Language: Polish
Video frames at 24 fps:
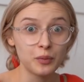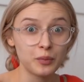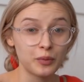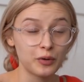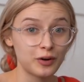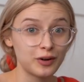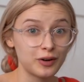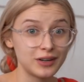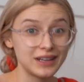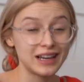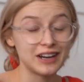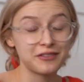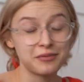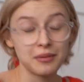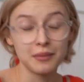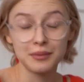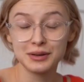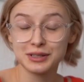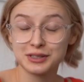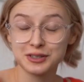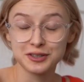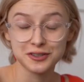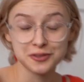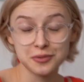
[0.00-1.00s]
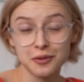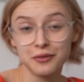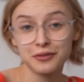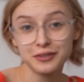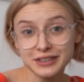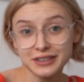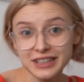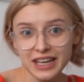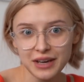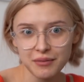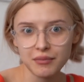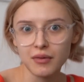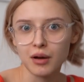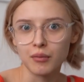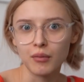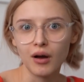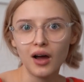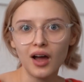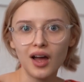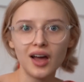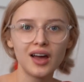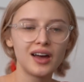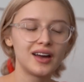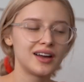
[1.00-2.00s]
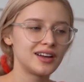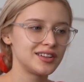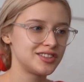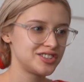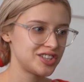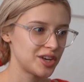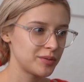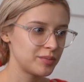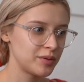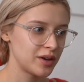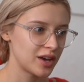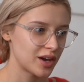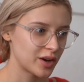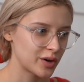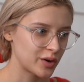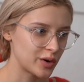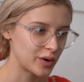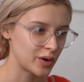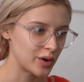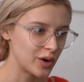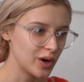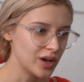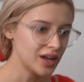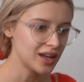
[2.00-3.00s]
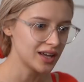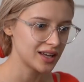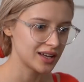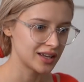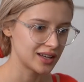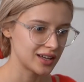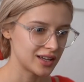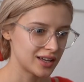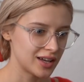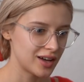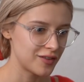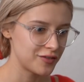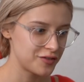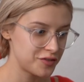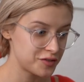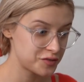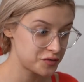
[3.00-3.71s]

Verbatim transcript: bo ja w pamięci rozmowy nie mam e, Ciebie jako e,